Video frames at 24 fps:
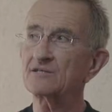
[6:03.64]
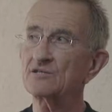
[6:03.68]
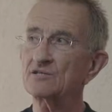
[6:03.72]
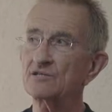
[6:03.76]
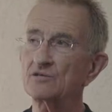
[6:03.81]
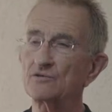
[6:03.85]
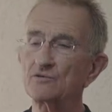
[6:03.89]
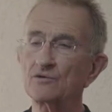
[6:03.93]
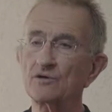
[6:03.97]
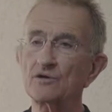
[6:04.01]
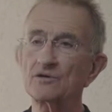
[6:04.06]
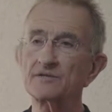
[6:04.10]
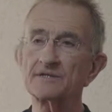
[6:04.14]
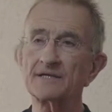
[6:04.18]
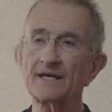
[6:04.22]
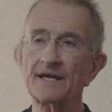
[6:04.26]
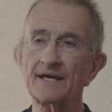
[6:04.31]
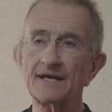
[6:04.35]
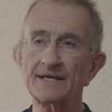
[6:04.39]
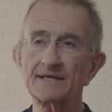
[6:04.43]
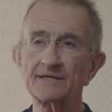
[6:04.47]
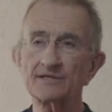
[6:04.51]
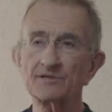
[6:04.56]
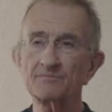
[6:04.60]
dass ich den Leuten
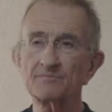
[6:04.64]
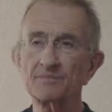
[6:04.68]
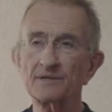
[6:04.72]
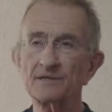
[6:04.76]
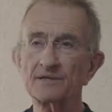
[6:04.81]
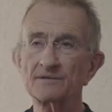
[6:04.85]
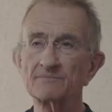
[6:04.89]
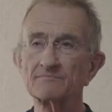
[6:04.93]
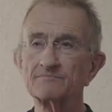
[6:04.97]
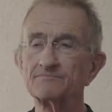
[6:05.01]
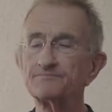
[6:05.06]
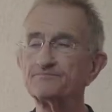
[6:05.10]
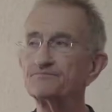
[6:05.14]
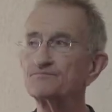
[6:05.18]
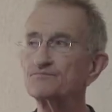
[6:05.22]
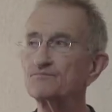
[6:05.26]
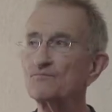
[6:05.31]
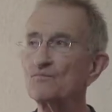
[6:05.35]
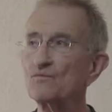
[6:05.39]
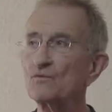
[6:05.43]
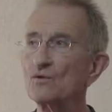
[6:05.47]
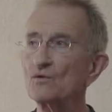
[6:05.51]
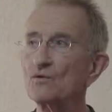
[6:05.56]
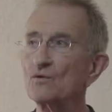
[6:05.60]
ähnlich bin.
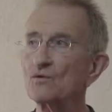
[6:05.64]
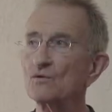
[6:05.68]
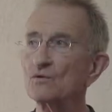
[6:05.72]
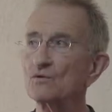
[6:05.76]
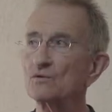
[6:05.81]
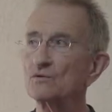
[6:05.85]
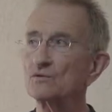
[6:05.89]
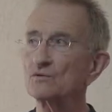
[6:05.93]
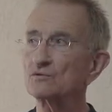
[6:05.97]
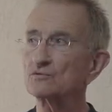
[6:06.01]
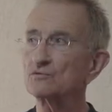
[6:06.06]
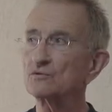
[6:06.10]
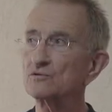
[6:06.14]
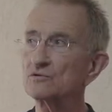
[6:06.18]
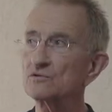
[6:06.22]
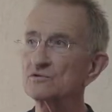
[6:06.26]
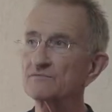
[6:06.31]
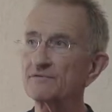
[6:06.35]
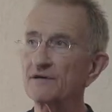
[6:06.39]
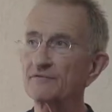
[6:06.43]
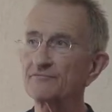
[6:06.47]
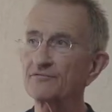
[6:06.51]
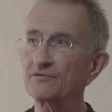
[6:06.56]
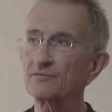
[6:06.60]
Und
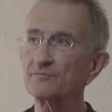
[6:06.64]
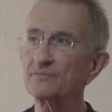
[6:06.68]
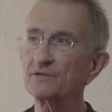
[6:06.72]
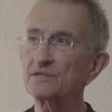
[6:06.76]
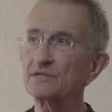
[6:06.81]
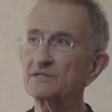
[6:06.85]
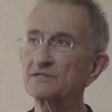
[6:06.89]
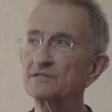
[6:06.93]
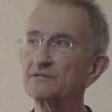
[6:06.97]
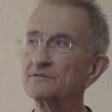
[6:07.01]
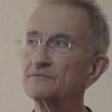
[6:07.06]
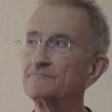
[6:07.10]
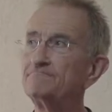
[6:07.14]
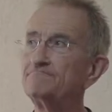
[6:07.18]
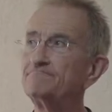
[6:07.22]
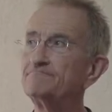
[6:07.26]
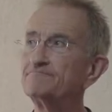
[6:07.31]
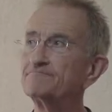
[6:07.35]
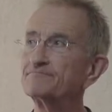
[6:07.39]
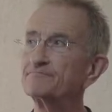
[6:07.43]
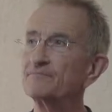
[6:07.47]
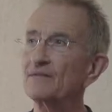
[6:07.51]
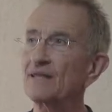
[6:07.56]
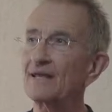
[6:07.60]
Kunst war für mich
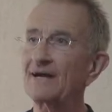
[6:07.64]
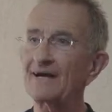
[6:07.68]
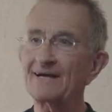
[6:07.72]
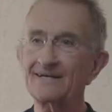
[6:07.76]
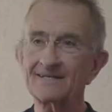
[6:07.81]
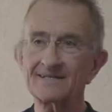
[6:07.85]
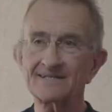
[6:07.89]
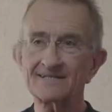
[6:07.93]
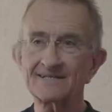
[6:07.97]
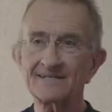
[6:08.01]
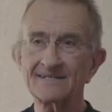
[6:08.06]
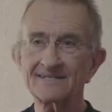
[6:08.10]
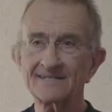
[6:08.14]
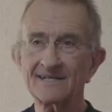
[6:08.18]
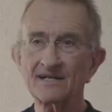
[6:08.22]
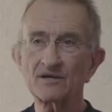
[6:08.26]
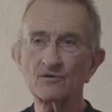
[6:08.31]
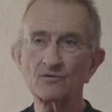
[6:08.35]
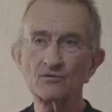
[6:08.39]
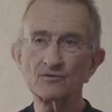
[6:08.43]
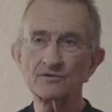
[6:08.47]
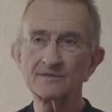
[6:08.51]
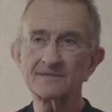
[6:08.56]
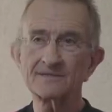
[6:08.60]
einerseits
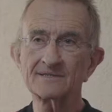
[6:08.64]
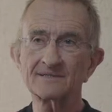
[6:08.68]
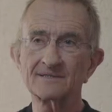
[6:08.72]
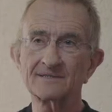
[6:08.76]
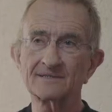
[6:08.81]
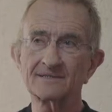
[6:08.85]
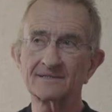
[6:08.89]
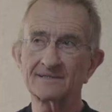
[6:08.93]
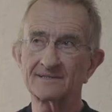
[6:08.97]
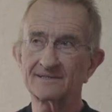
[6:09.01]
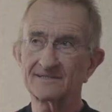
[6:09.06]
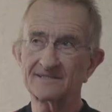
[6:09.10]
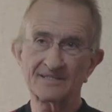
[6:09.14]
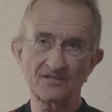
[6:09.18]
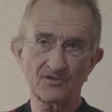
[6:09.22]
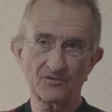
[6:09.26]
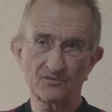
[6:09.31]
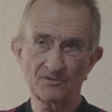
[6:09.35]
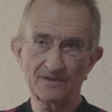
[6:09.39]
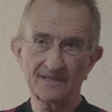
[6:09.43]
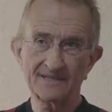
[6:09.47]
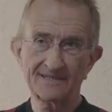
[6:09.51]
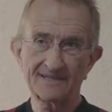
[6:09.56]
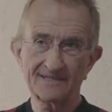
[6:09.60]
ein Grund, sie
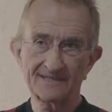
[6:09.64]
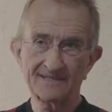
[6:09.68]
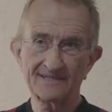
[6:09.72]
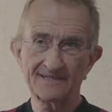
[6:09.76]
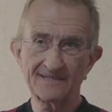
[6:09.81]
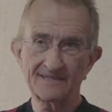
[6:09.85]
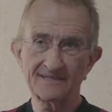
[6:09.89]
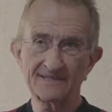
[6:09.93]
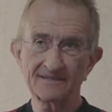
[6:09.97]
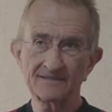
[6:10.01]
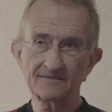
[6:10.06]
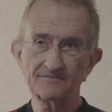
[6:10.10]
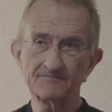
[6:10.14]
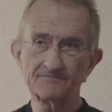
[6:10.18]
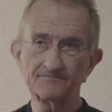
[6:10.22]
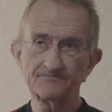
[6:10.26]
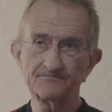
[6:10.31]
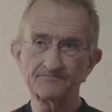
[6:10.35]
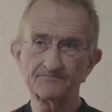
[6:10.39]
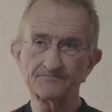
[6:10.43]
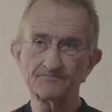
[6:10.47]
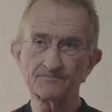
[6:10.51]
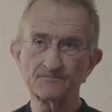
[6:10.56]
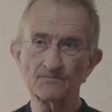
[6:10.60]
zu kritisieren
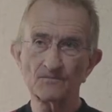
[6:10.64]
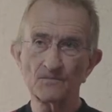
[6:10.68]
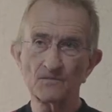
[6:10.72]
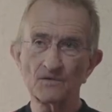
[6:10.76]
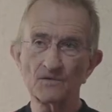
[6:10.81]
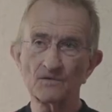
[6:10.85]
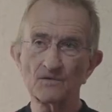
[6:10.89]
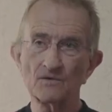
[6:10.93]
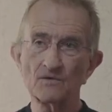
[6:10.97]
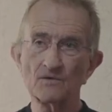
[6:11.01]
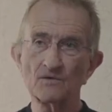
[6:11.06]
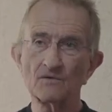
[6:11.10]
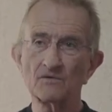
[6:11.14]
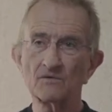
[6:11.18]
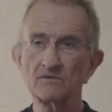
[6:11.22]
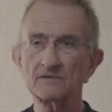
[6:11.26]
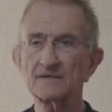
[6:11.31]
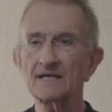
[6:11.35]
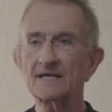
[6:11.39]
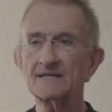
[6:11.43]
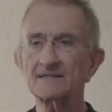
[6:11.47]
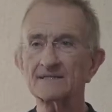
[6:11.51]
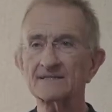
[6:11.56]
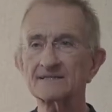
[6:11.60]

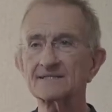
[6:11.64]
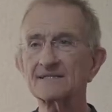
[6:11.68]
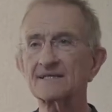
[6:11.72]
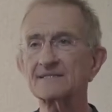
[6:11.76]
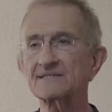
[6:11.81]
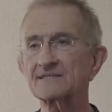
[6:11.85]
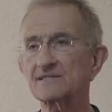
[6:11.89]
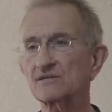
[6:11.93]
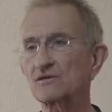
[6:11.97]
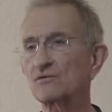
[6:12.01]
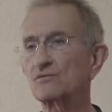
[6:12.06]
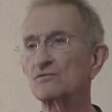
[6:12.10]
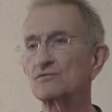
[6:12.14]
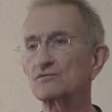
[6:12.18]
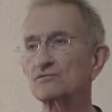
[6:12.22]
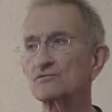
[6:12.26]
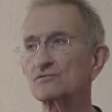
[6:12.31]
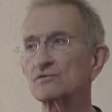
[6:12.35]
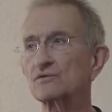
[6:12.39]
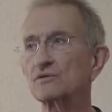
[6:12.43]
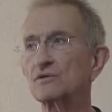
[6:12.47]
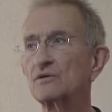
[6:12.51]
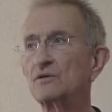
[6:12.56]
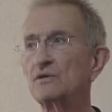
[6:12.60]
und andererseits ein
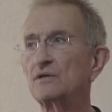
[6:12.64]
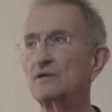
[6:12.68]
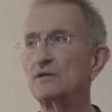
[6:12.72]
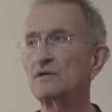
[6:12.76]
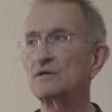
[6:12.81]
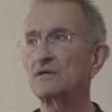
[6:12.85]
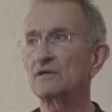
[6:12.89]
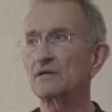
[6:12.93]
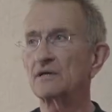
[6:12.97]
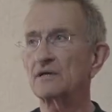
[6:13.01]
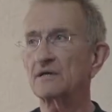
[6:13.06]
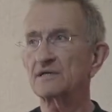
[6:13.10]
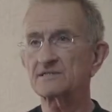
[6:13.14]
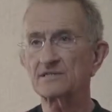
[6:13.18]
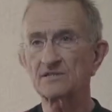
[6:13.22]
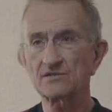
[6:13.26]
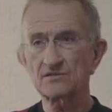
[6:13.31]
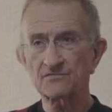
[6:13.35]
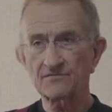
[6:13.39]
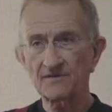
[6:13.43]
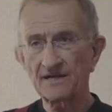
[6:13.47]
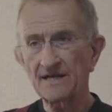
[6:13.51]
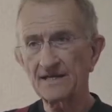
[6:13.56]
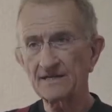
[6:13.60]
Grund, äh, sie
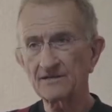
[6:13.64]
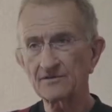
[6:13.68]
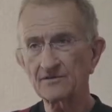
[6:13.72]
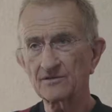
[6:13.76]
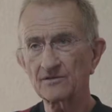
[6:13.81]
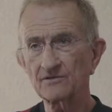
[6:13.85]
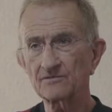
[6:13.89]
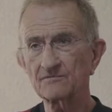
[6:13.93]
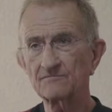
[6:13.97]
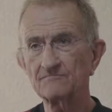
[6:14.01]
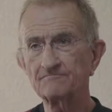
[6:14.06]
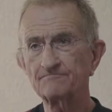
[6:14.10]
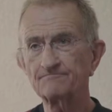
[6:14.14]
zu verändern.